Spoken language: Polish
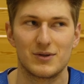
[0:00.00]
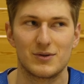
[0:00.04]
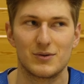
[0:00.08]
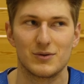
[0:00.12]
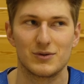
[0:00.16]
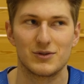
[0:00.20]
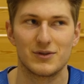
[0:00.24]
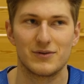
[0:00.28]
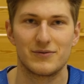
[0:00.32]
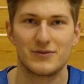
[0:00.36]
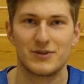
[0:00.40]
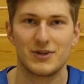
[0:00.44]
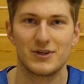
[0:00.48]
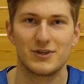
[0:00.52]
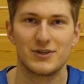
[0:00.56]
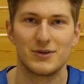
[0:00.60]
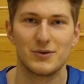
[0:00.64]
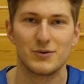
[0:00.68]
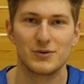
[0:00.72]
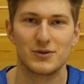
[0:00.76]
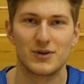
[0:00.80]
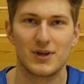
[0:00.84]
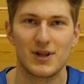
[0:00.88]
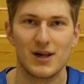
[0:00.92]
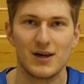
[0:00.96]
którzy wcześniej
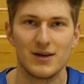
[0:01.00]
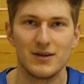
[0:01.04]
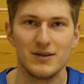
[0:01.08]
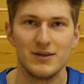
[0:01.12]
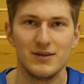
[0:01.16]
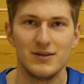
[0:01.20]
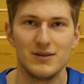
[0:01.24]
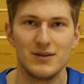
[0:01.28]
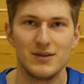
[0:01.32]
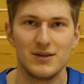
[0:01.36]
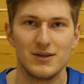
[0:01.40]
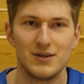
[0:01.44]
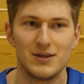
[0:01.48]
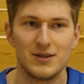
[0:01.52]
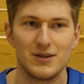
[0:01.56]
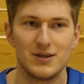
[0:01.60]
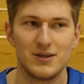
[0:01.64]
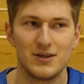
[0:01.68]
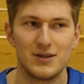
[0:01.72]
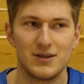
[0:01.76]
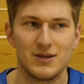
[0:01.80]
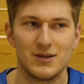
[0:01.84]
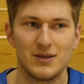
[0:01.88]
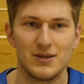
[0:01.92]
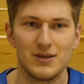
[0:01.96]
już grali
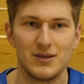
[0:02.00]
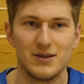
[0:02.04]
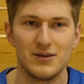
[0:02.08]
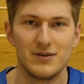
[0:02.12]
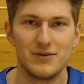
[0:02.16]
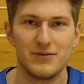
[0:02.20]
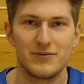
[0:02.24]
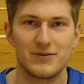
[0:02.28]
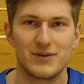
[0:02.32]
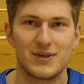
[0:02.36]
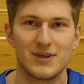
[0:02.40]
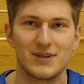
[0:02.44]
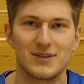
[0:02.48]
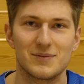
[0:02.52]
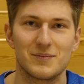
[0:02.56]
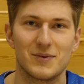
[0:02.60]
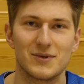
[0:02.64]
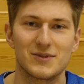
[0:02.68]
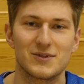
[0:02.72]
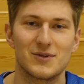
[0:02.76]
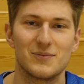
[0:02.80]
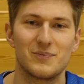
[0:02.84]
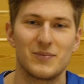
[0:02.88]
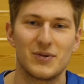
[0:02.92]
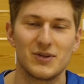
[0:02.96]
i w ten
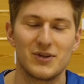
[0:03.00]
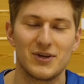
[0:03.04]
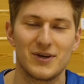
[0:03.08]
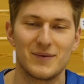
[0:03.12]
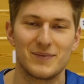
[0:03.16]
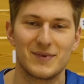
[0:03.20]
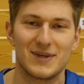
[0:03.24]
sposób podjąłem